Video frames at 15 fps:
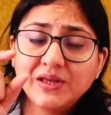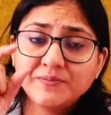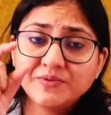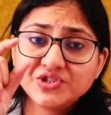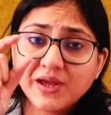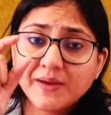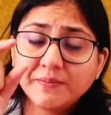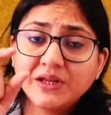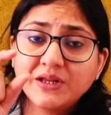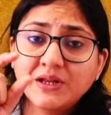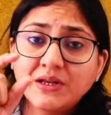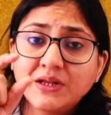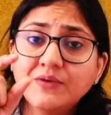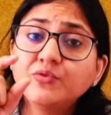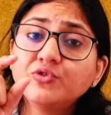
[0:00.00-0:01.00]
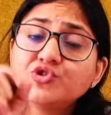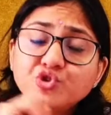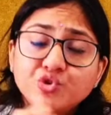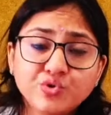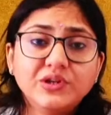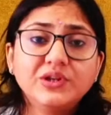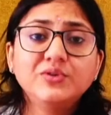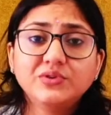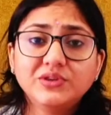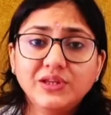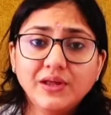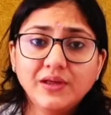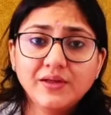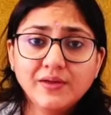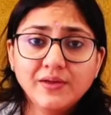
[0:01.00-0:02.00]
है पेशाब की नली वो छोटी होती
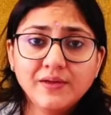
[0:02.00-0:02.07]
है